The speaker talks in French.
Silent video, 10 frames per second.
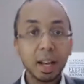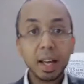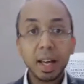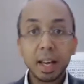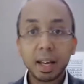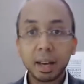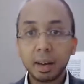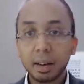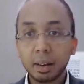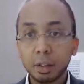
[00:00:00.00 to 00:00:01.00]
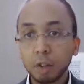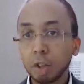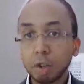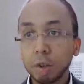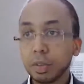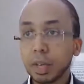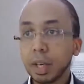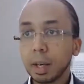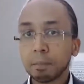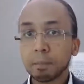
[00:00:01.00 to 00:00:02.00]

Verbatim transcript: Et d'un autre côté,